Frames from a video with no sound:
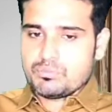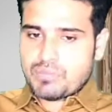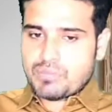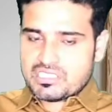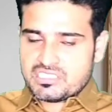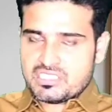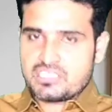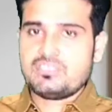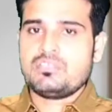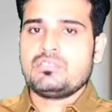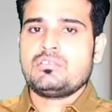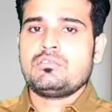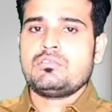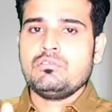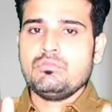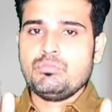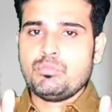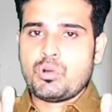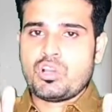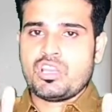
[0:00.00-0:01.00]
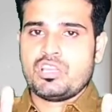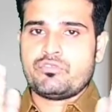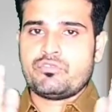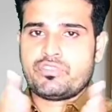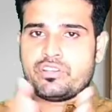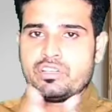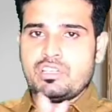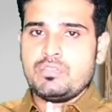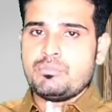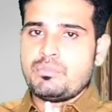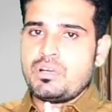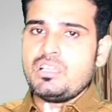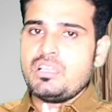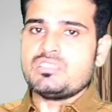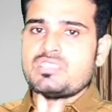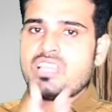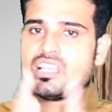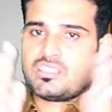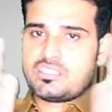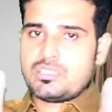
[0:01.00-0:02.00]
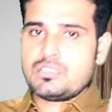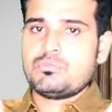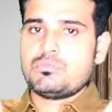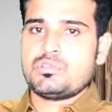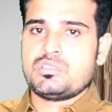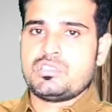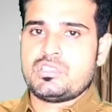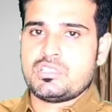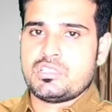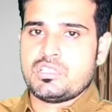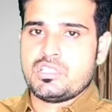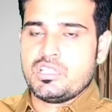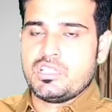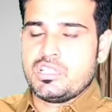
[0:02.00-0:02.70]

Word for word: বাজেট খুব পকেট ফ্রেন্ডলি বা সাধ্যের মধ্যে